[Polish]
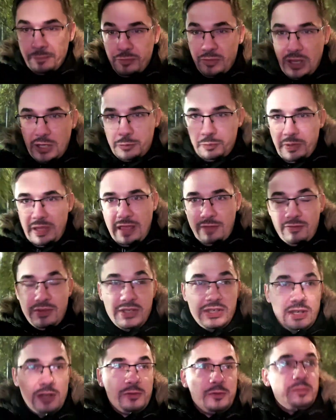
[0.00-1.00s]
też pojawi
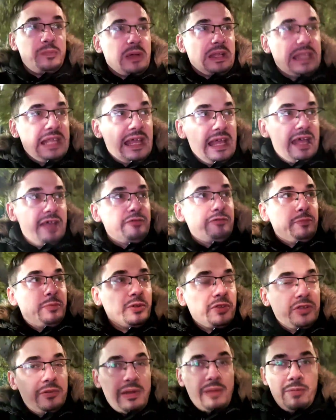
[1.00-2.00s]
się PDF,
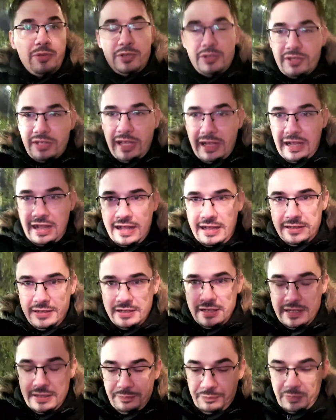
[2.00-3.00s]
bo to ma być taka
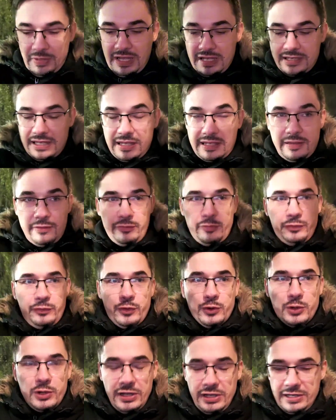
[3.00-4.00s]
gazeta w
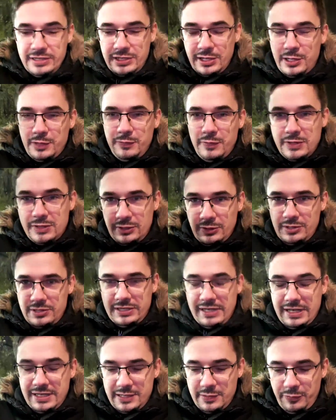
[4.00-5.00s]
dwóch
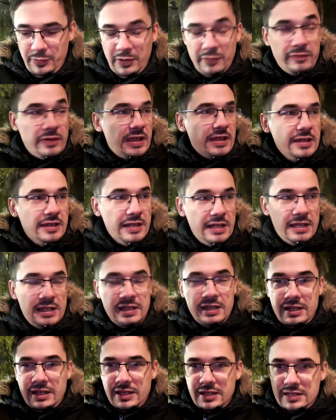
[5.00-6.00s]
rzeczywistościach, cyfrowej
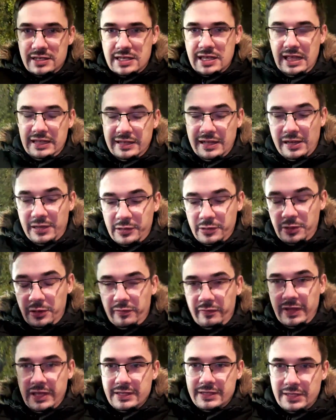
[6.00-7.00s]
e, i
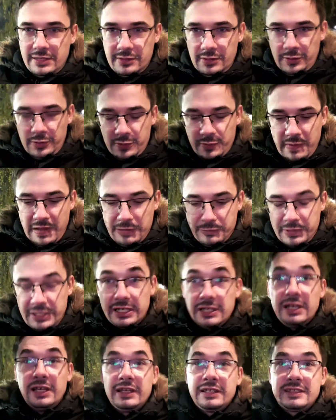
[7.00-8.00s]
analogowej, ze
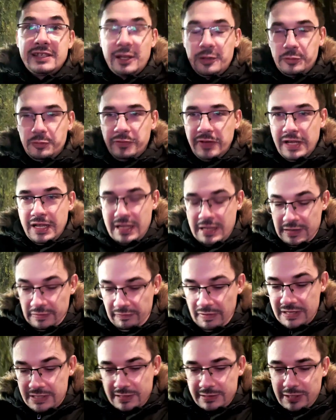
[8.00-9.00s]
zrozumiałych celów.
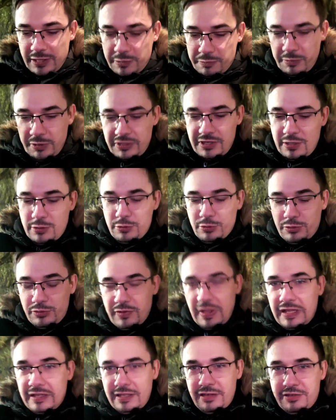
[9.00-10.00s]
Więc jesteśmy gdzieś już w
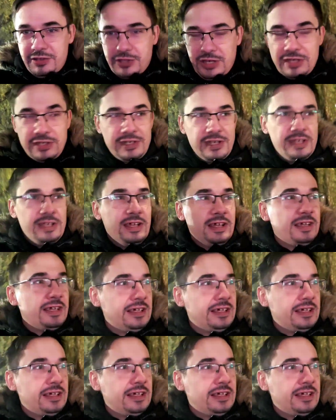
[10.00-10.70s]
jednej trzeciej